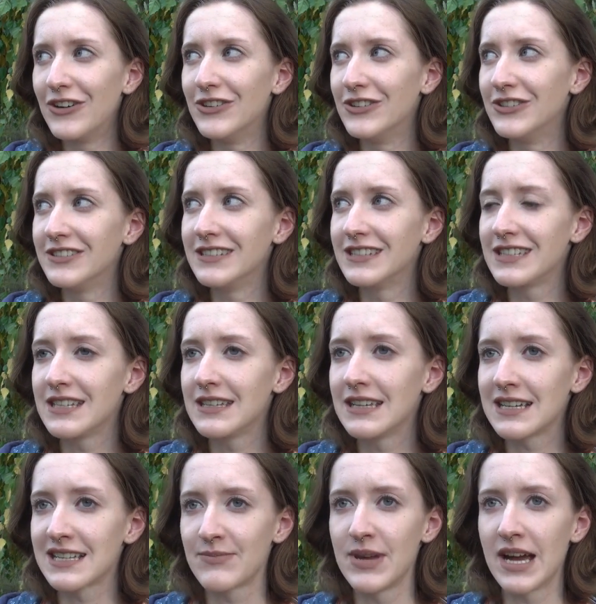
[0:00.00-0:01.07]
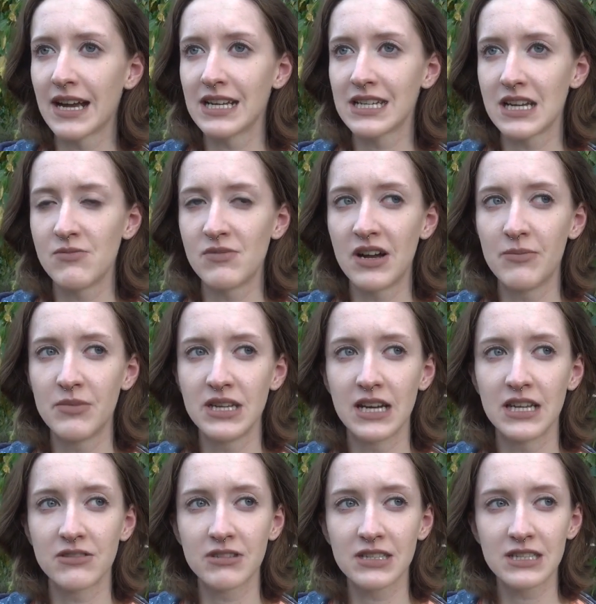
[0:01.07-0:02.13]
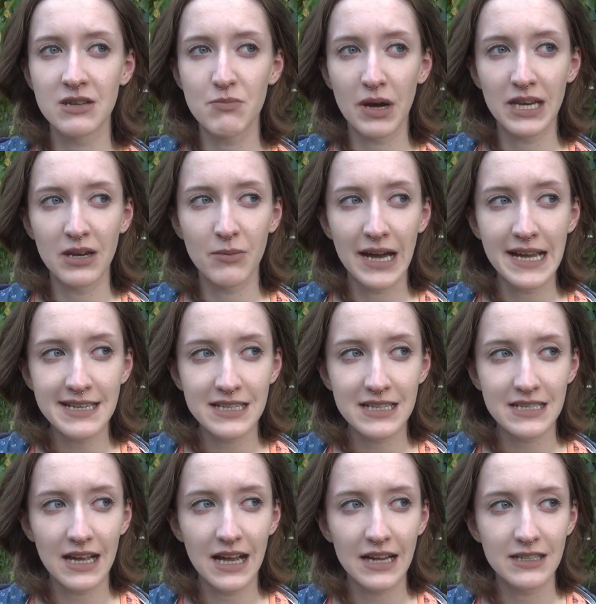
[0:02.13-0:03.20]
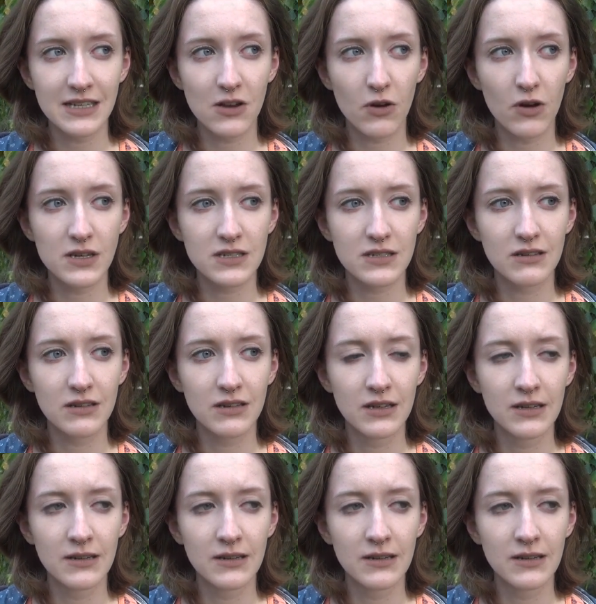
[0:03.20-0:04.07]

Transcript: Und das merke ich immer mehr. Also es, die, bei den meisten Sachen, die Leute